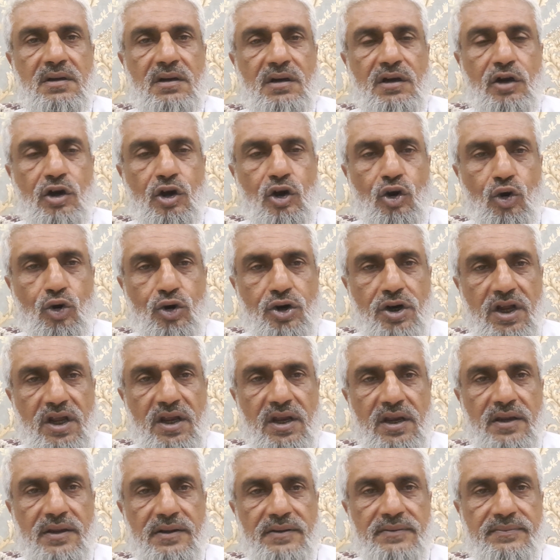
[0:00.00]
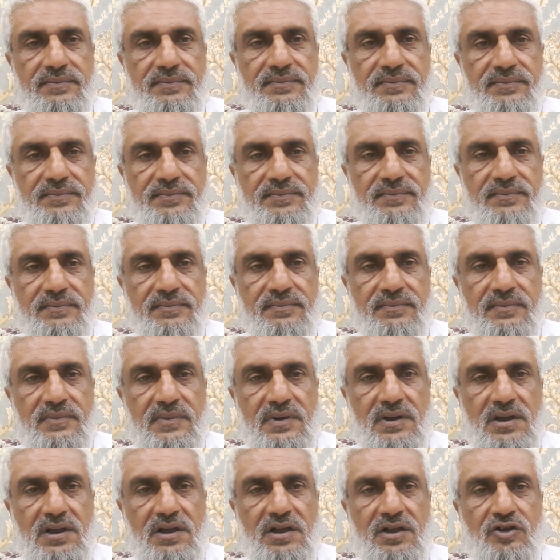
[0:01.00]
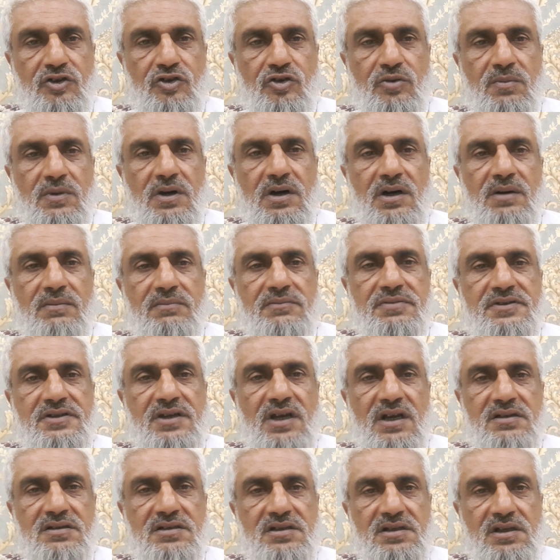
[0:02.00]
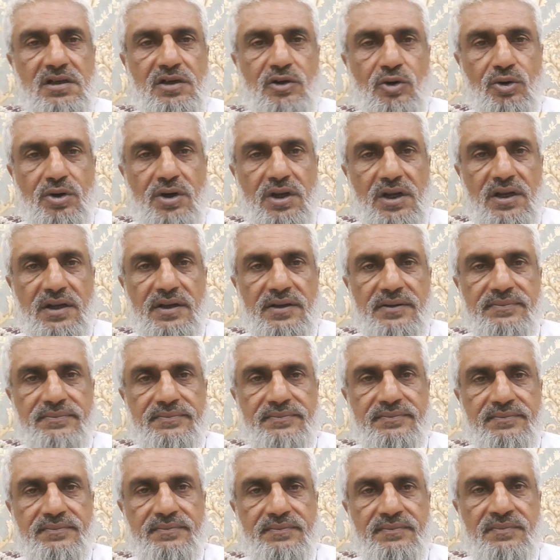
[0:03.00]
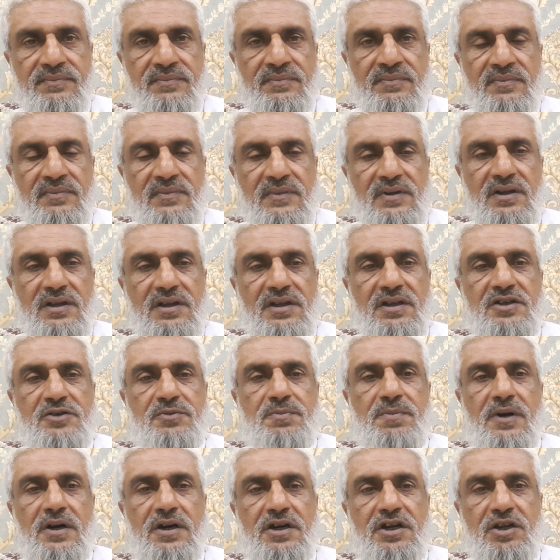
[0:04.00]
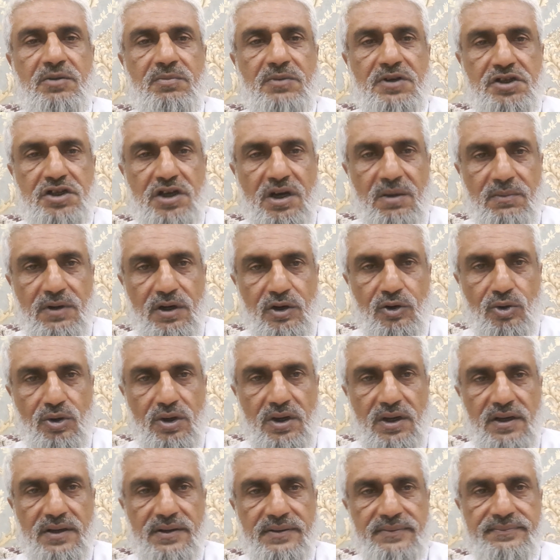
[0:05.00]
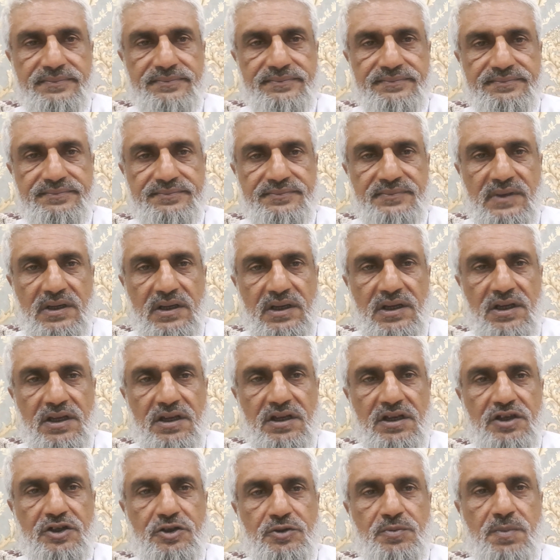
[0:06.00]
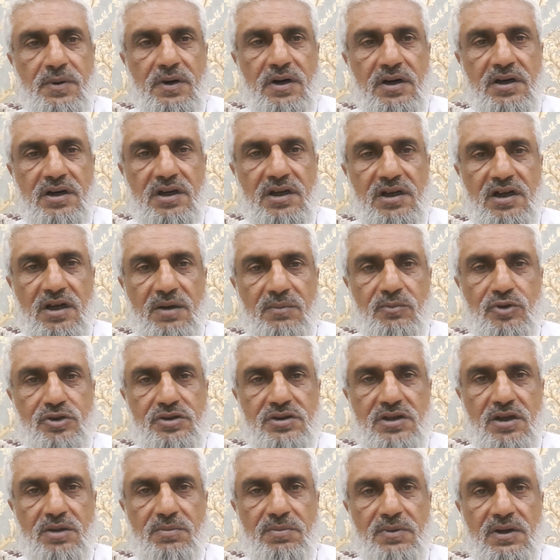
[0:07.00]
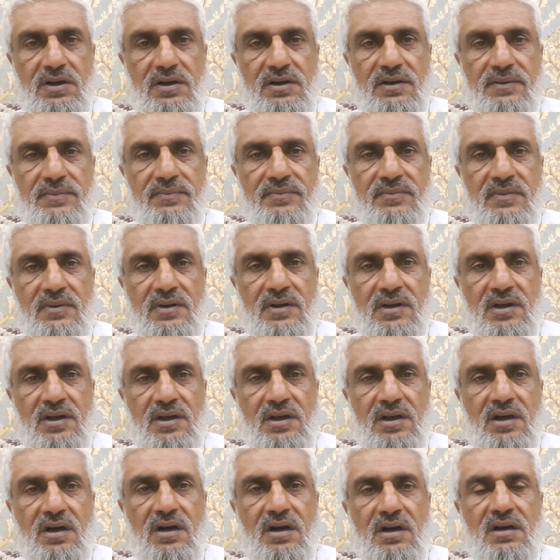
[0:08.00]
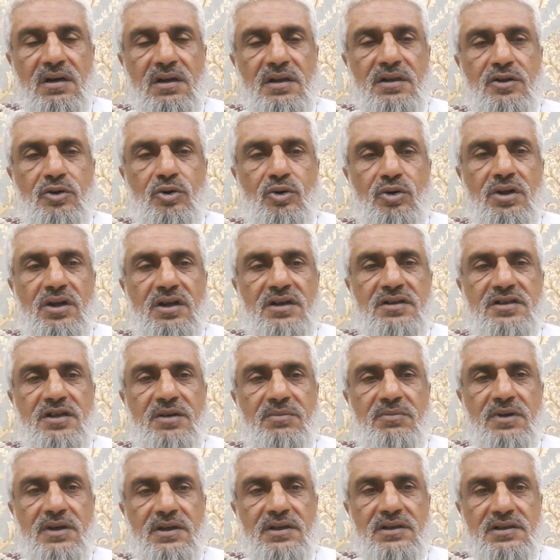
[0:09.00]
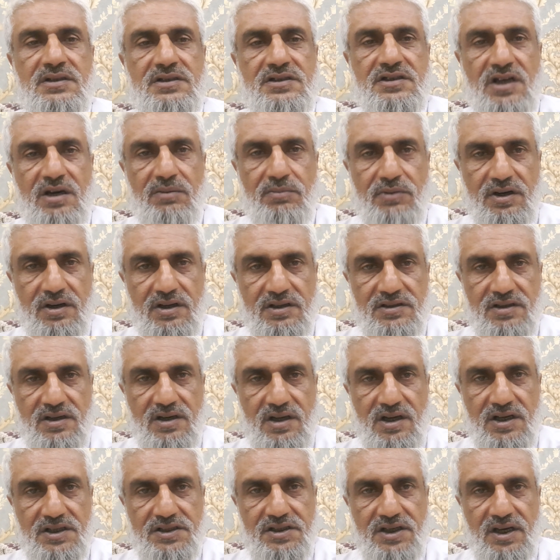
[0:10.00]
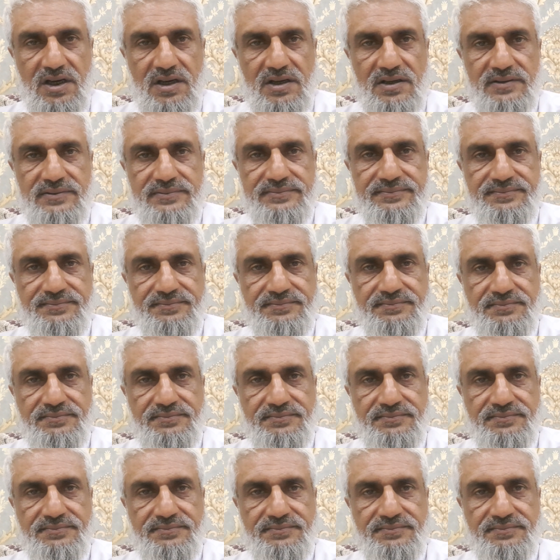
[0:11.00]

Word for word: लोटे तमाम सियासी लोटे इस पार्टी में शामिल हो रहे हैं इस पार्टी का मुस्तबिल अगले थोड़े अरसे में सामने नज़र आ जाएगा